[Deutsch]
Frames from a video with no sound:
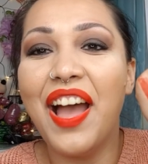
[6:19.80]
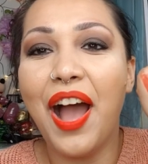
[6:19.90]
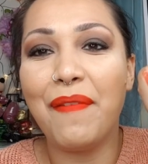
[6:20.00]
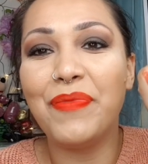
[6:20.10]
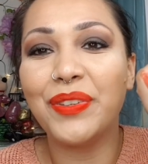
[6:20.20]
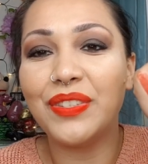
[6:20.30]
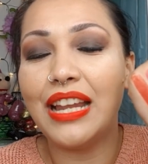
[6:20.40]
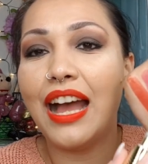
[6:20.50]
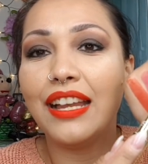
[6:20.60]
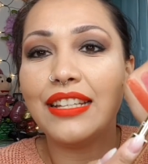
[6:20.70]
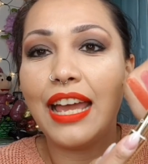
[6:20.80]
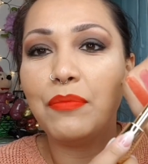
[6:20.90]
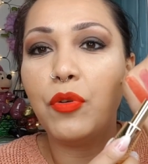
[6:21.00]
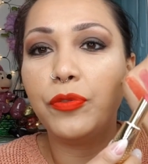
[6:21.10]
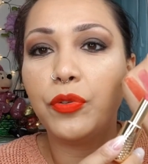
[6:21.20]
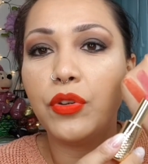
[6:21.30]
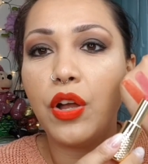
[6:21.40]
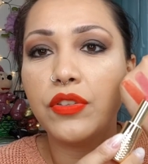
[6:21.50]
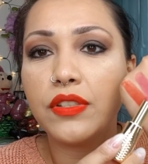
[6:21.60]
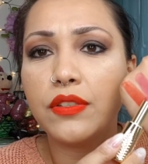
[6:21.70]
habe noch so eine Art einen Move-Ton
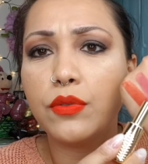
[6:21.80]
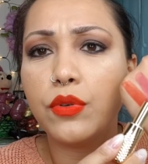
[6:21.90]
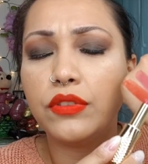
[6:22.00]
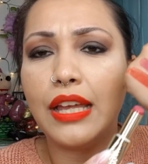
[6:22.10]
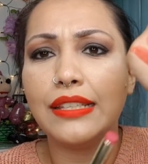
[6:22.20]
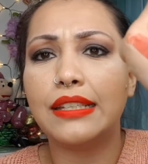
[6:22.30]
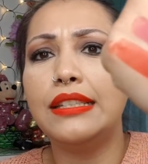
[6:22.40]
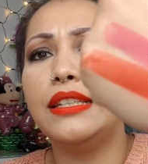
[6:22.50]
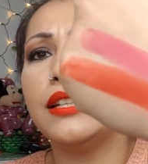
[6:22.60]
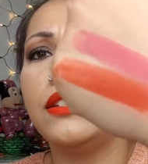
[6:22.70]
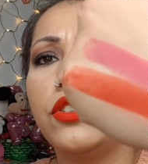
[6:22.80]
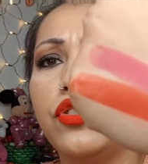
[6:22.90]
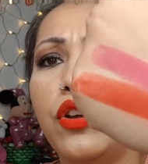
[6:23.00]
rausgesucht. Der ist richtig, richtig